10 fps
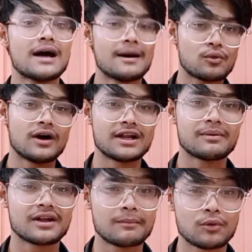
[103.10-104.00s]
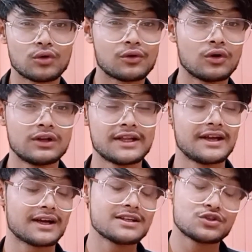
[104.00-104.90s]
आप आपको आना पड़ेगा आपको कोई कॉल नहीं
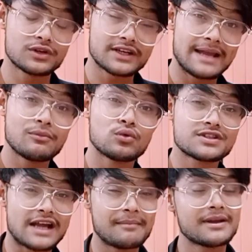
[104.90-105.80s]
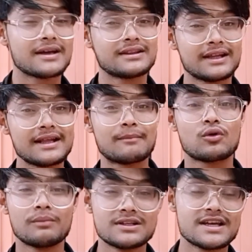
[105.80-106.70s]
आएगा जो टाइम उस टाइम के अंदर ही आपको
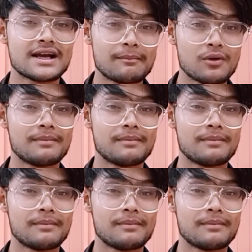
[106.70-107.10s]
मिल जाएगा आपको